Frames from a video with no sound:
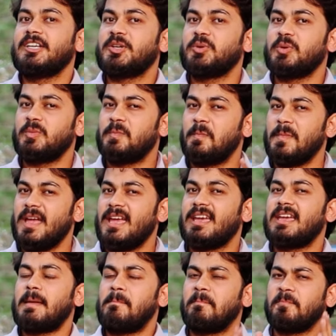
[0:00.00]
टू
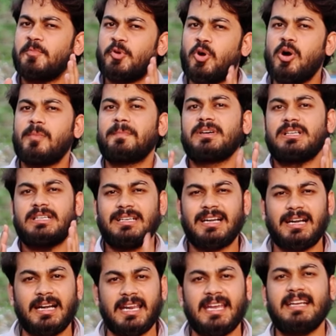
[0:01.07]
मेक ए प्रॉपर
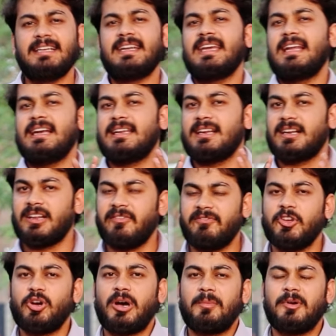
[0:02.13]
डिटेल्ड
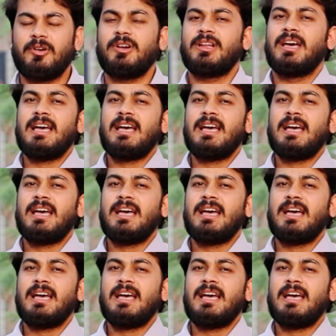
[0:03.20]
रिव्यू अबाउट